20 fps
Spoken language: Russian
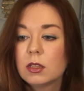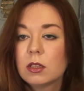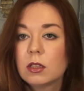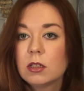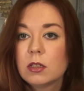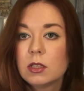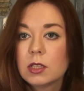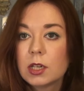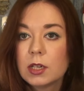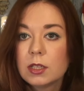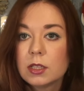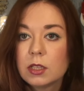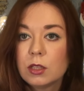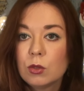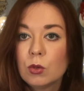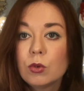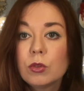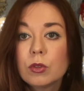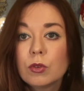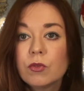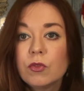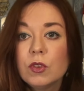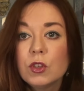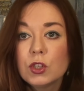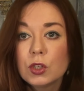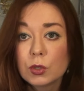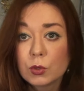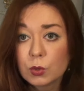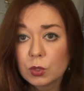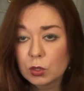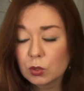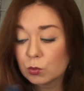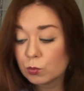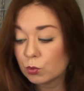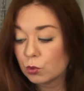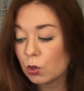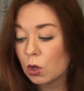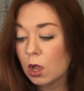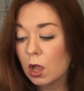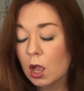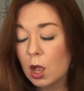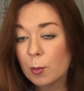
Это израильский доктор Фишер. Но я думаю,